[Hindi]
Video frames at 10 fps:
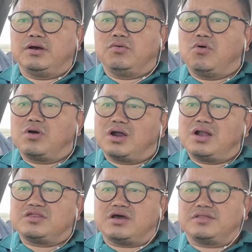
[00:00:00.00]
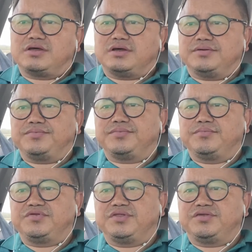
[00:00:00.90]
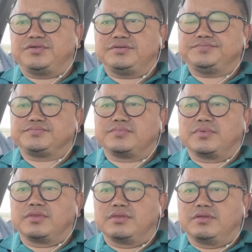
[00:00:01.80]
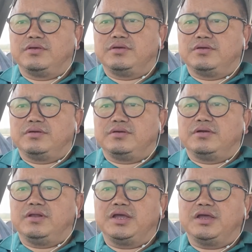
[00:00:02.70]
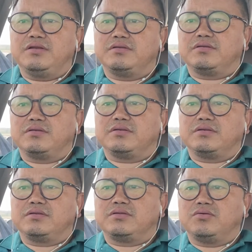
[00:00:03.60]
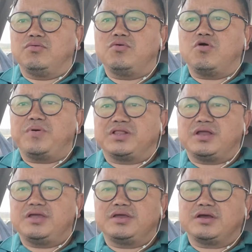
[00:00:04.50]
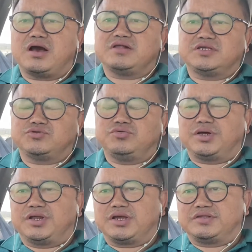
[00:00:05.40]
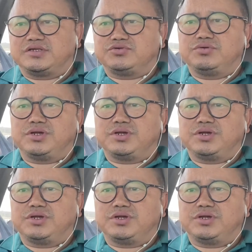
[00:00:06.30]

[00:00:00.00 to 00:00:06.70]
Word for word: वो करना चाहता है बिजनेस लेकिन उनको पता नहीं कि कहाँ से शुरू करें कैसे शुरू